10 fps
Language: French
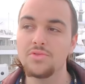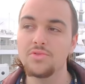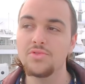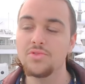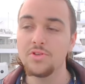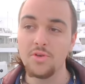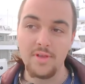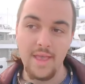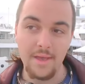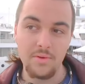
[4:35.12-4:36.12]
d'une autre
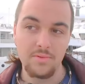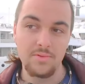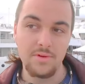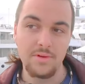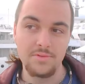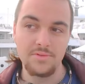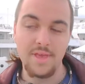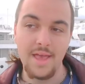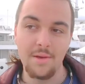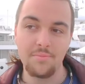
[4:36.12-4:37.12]
guerre, euh, d'une
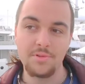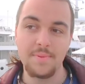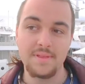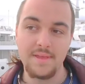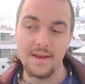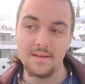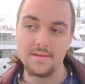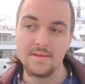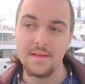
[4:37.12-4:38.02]
guerre un peu spéciale,